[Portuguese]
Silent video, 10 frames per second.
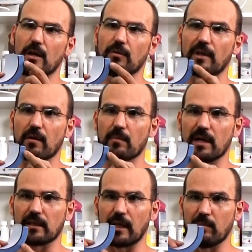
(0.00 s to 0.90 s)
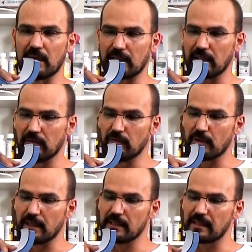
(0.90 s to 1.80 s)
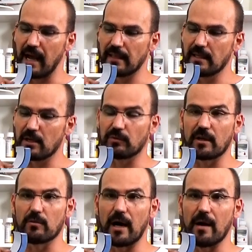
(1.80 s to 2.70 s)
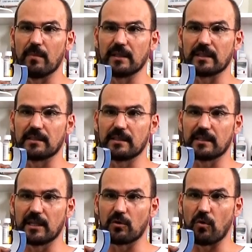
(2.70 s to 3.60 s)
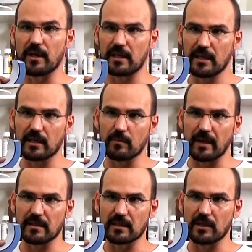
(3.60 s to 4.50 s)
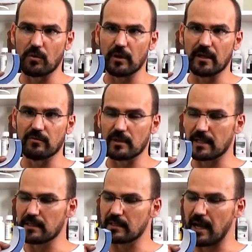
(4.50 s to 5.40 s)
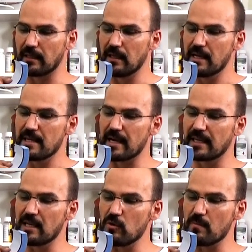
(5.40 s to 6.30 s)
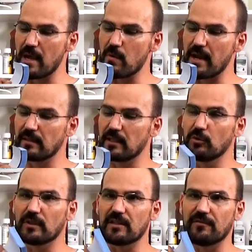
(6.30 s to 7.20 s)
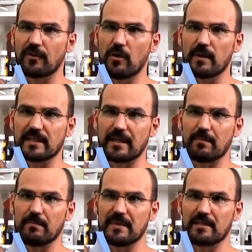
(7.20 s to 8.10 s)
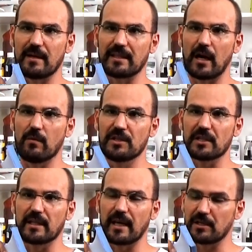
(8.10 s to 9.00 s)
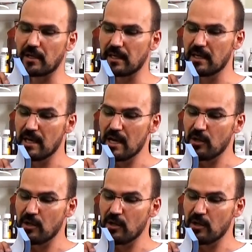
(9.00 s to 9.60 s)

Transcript: eu tenho a, man a manta vulcanizada, eu tenho a manta de silicone aqui, também silicone vulcanizada. E aqui no meio, entre o teflon, essa, esse material antiaderente aqui,